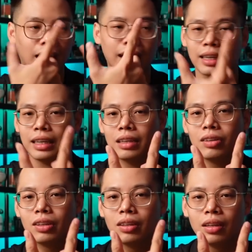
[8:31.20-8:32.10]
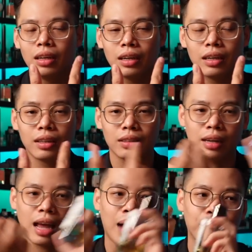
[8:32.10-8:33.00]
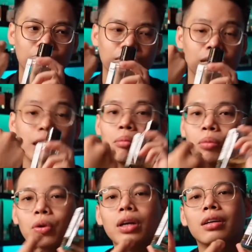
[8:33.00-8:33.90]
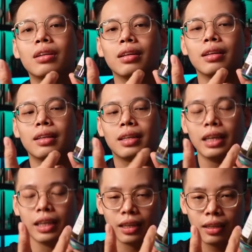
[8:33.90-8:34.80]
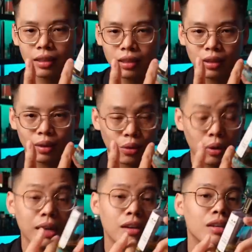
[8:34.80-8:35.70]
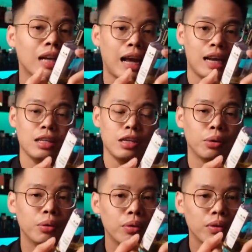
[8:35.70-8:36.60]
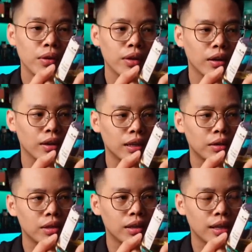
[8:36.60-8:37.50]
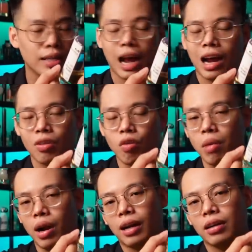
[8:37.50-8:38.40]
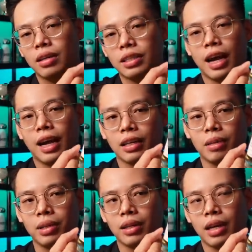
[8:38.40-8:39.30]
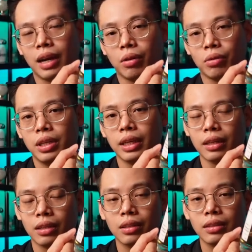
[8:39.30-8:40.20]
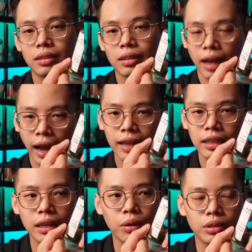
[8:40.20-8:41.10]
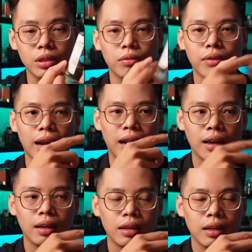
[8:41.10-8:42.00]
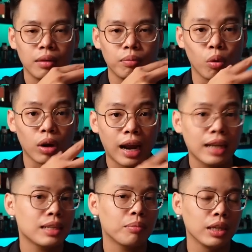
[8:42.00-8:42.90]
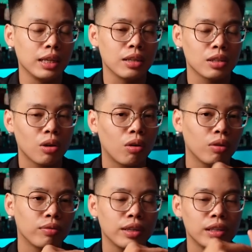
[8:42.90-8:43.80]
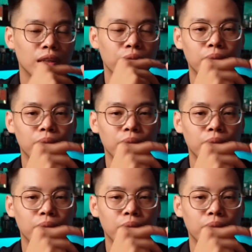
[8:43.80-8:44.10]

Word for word: cải tiến hơn làm nịnh mũi hơn thì nó đắt hơn khá là nhiều ờ, theo như cái giá của bờ lăng đưa ra thì mình thấy là nó nhỉnh hơn khá nhiều chứ không phải là một hai trăm nghìn so nó với những cái